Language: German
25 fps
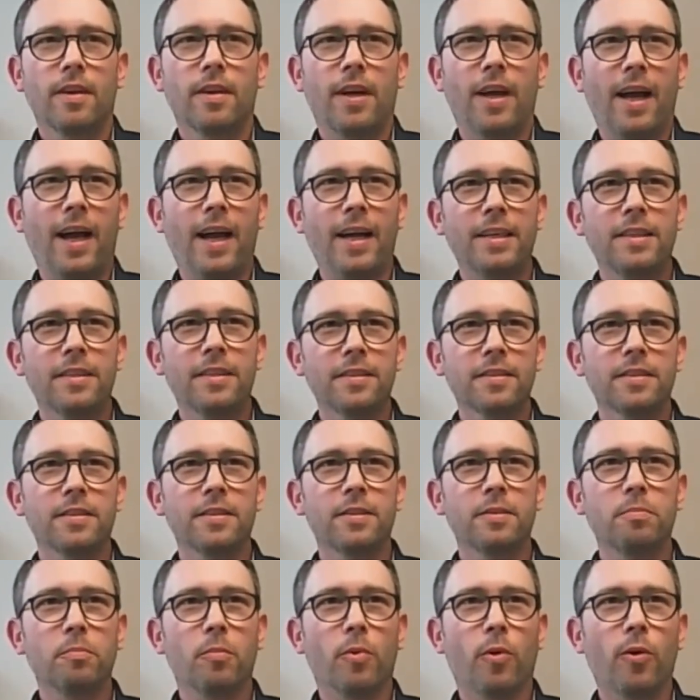
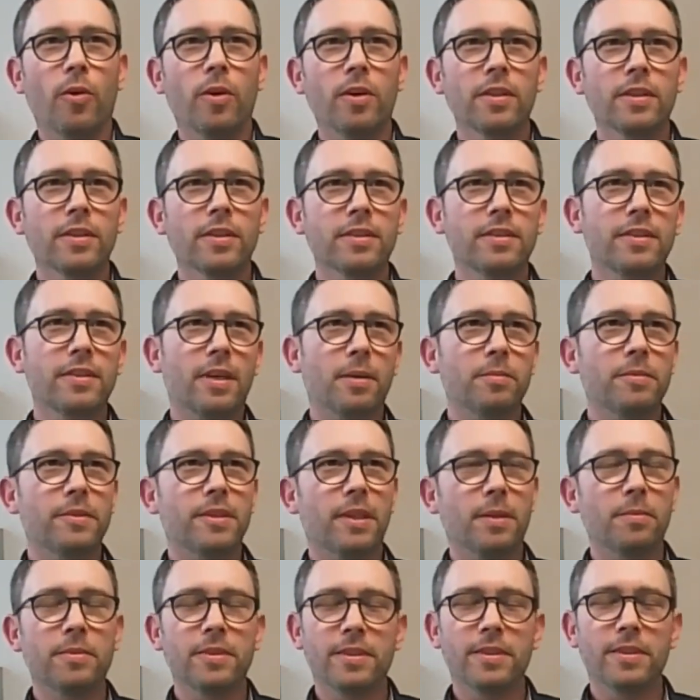Eines Morgens am
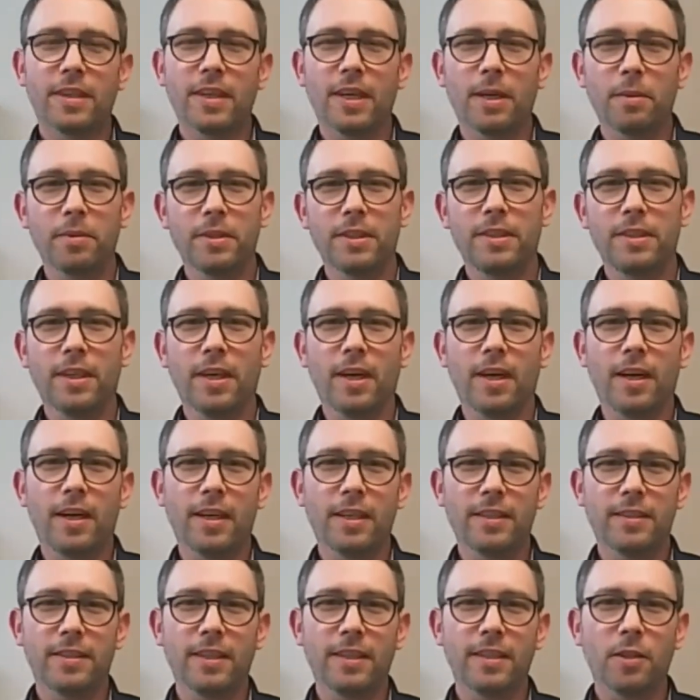Samstag habe ich die
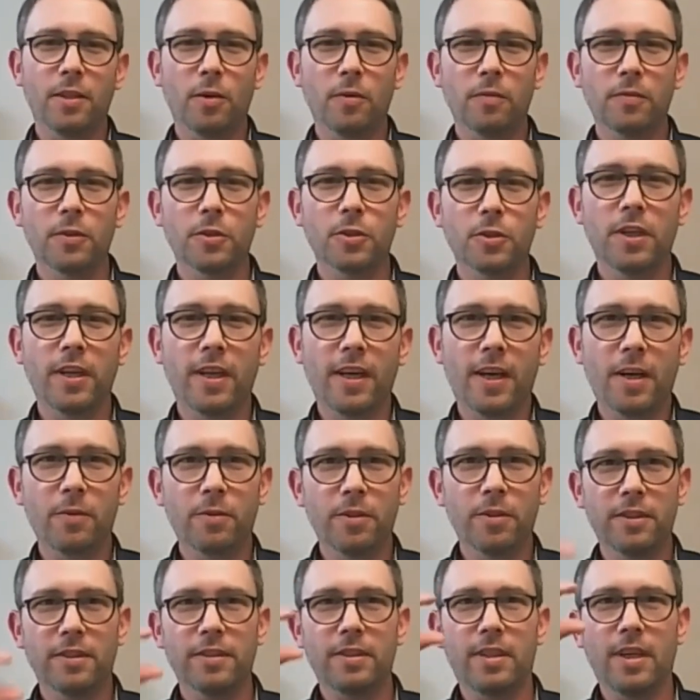HRZ aufgeschlagen
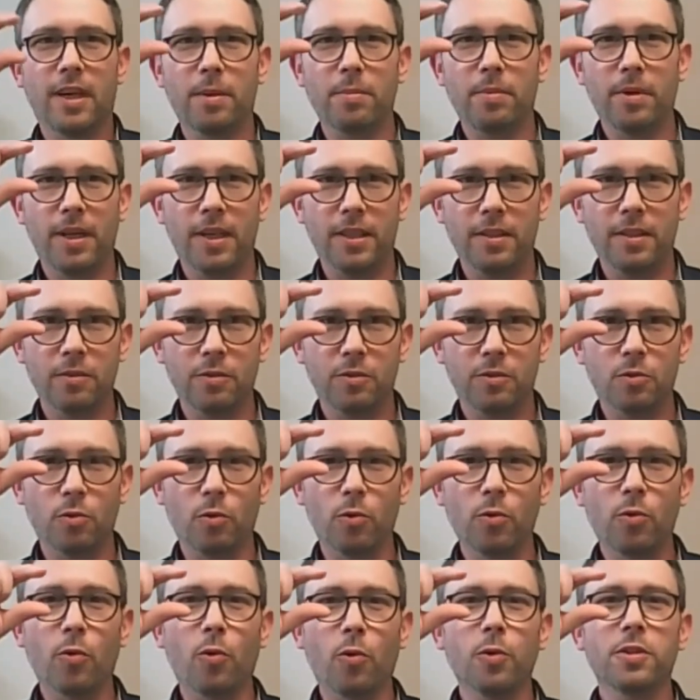und es gab einen
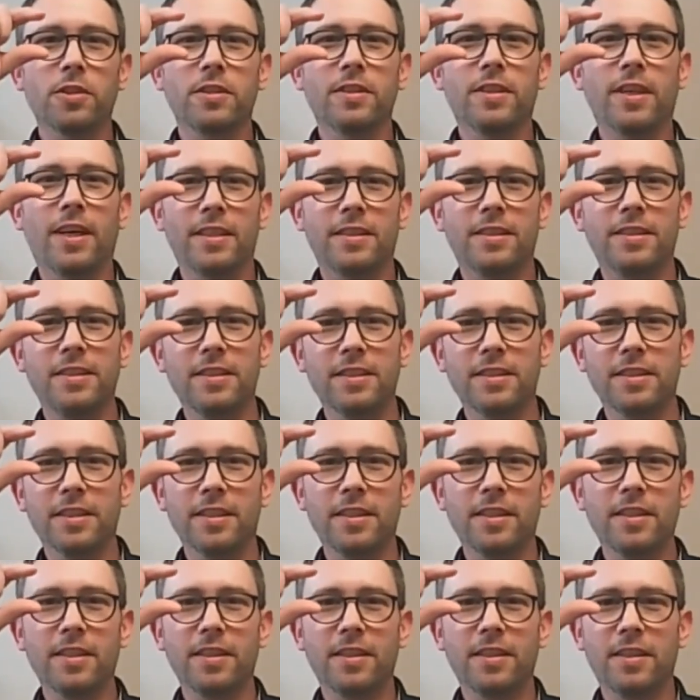so großen
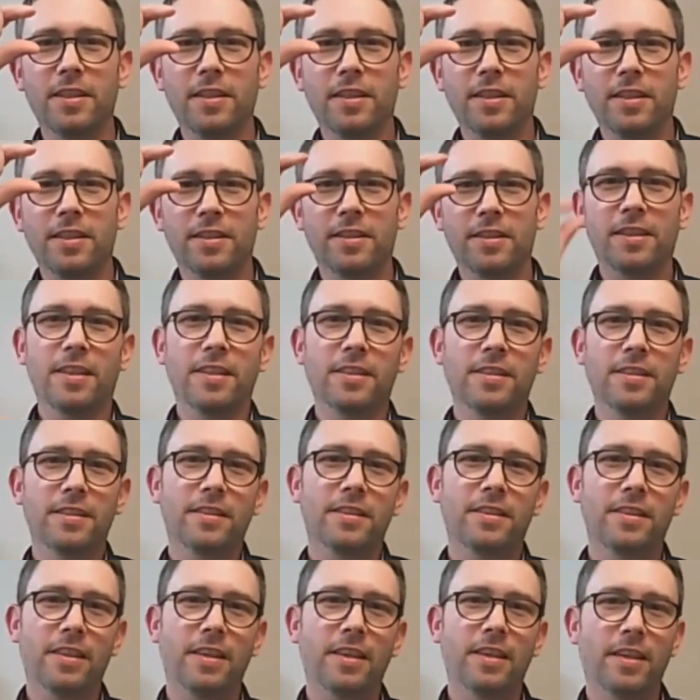Artikel,
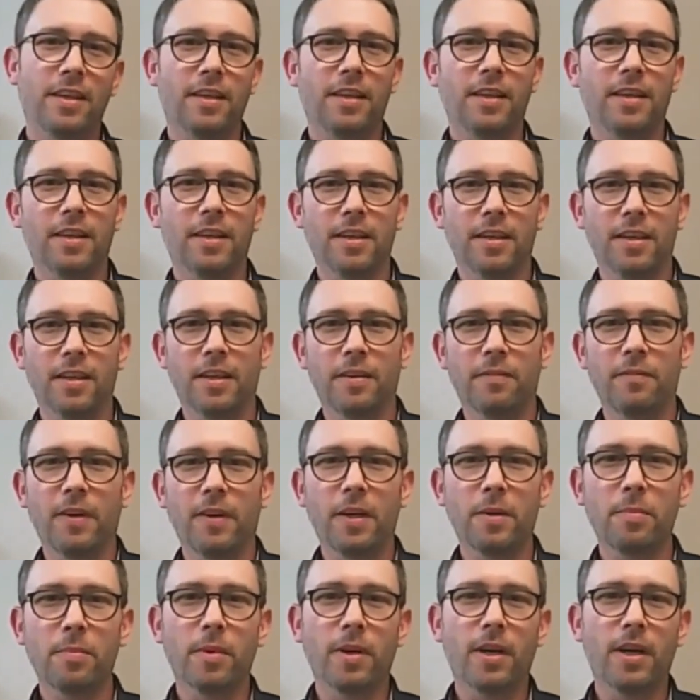dass der äh,
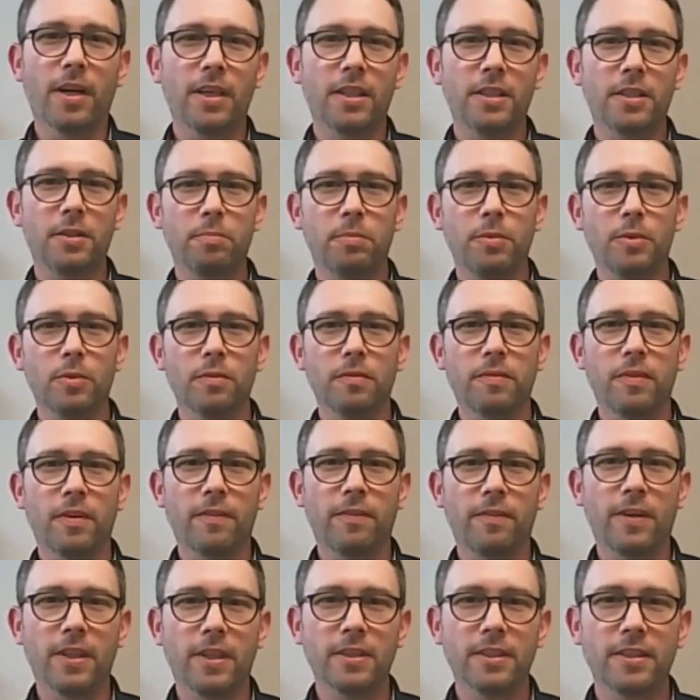Fachbereich
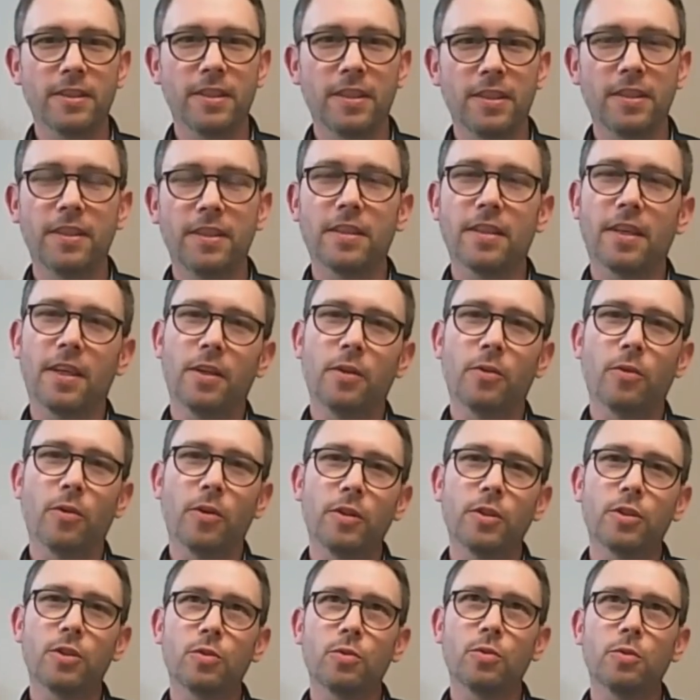Bioverfahrenstechnik einen
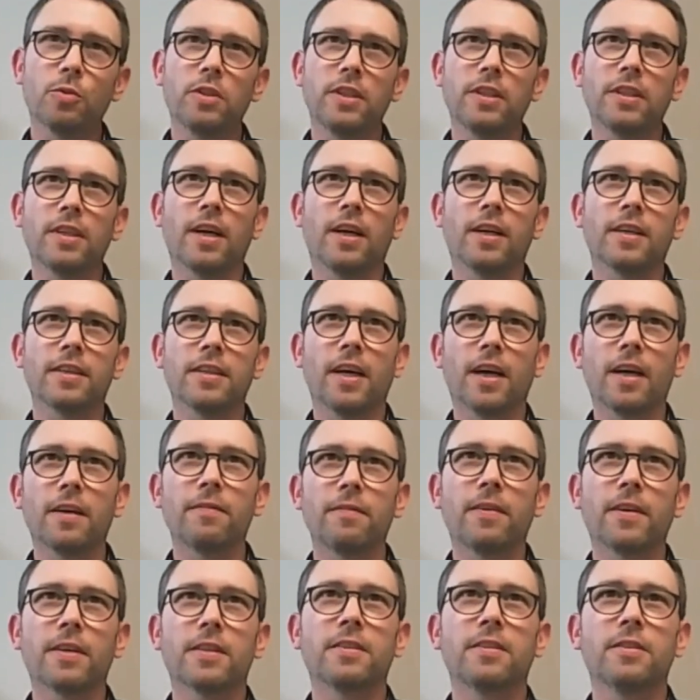neuen Studiengang
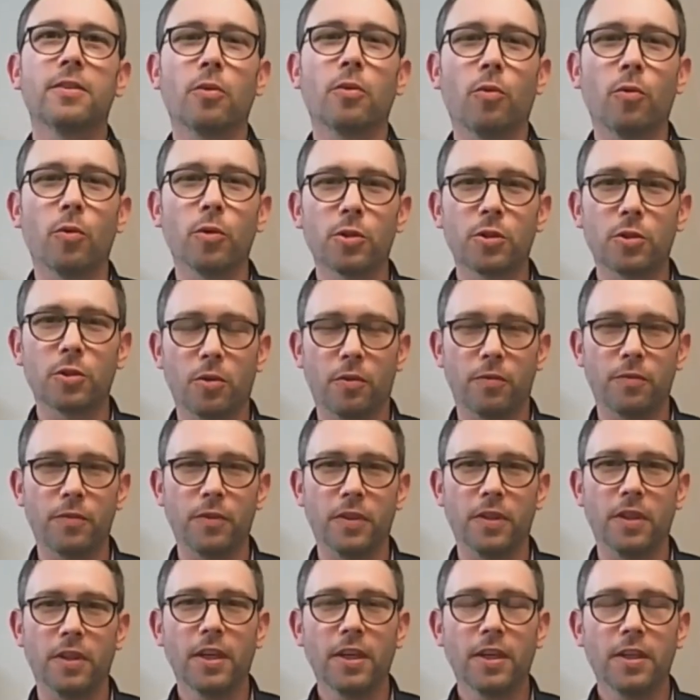nachwachsende
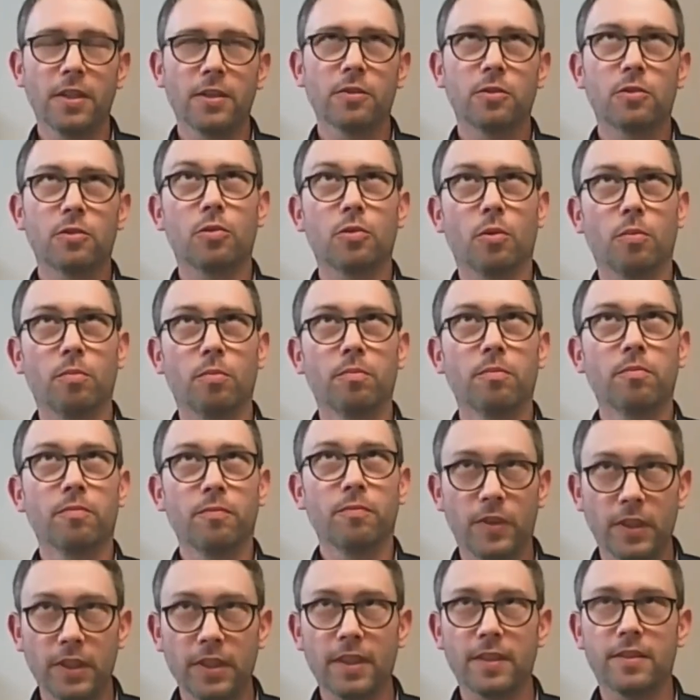Rohstoffe zum
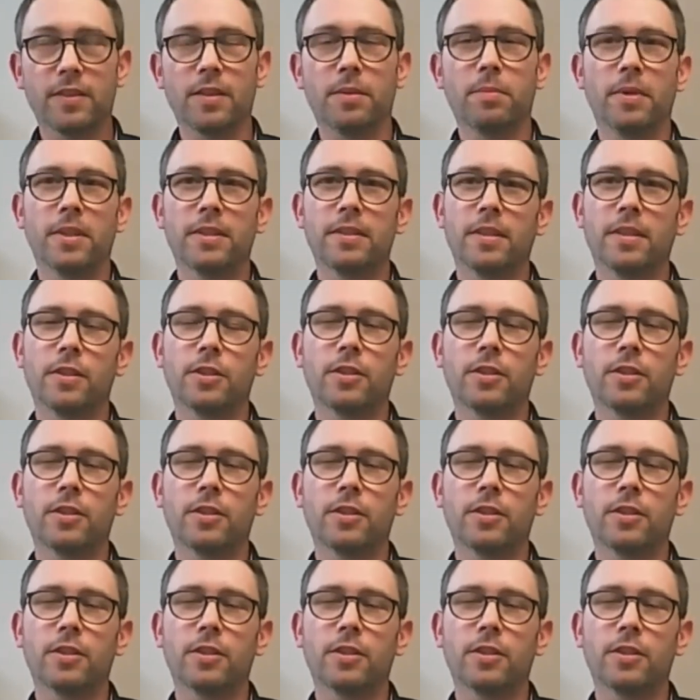Wintersemester